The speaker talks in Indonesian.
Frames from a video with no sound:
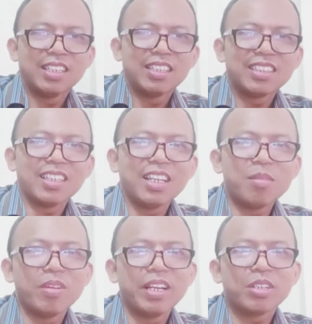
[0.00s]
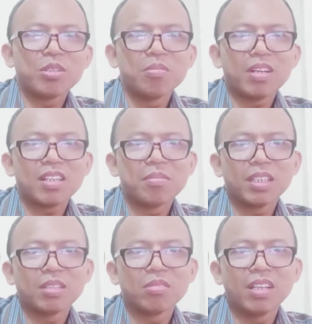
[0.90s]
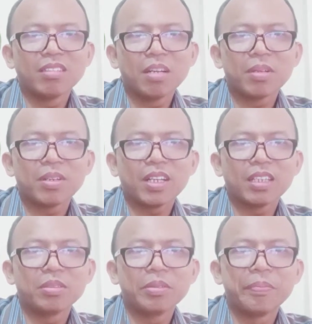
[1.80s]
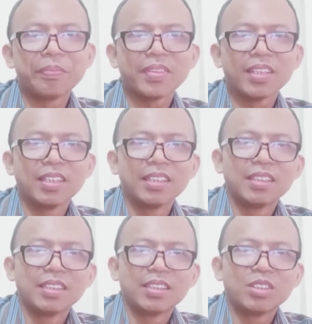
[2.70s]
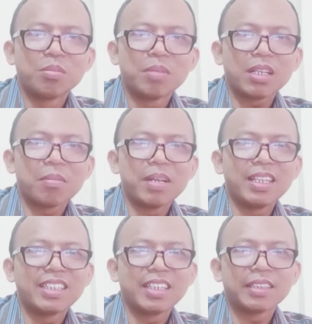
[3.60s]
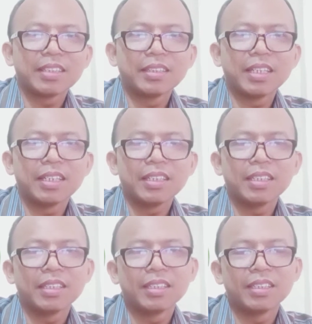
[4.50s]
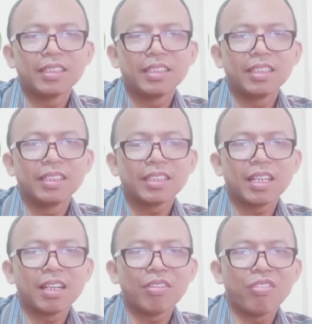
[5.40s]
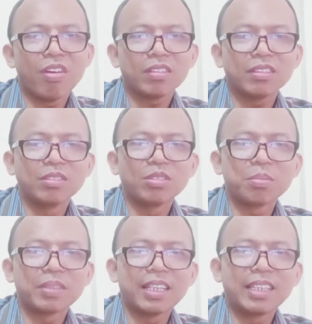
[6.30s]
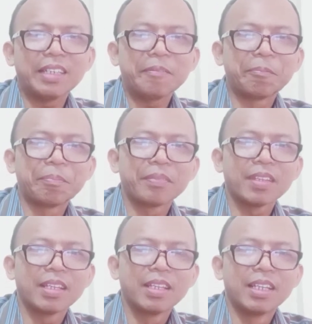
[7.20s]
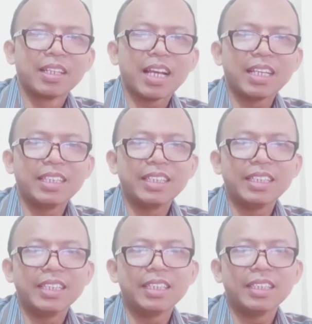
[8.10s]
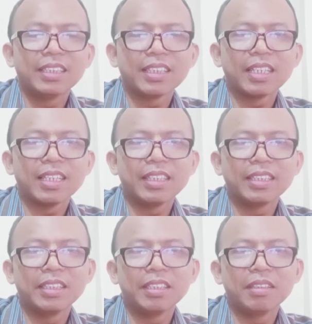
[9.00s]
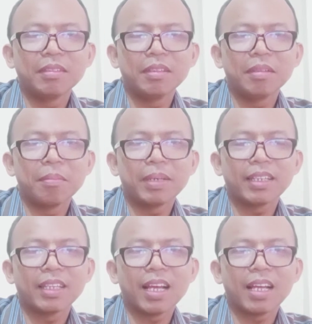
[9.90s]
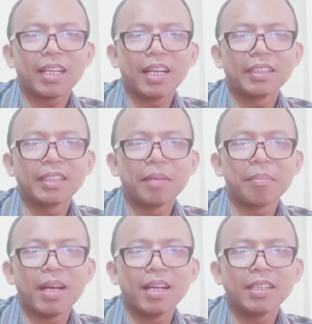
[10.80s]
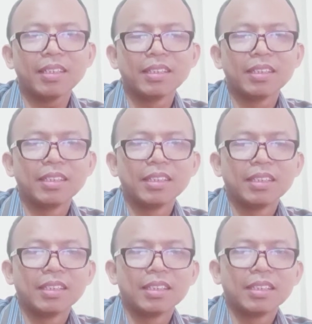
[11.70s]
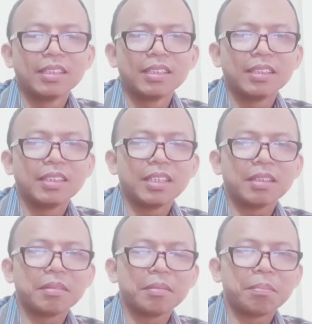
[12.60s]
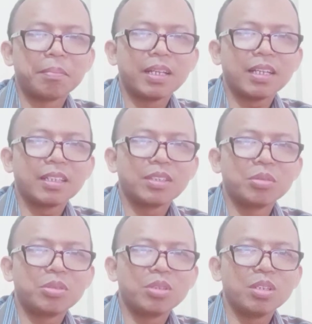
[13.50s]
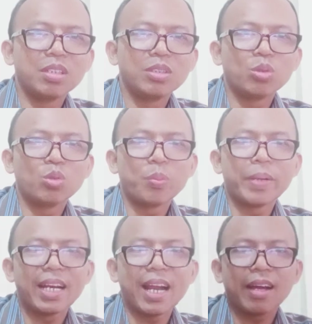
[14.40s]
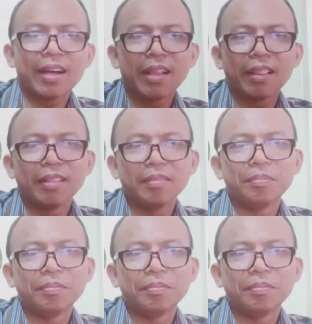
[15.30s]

Assalamualaikum warahmatullahi wabarakatuh Jumpa kembali dengan saya di kanal vlog youtube saya Kali ini saya ingin mengetengahkan tema yang berjudul youtuber nakal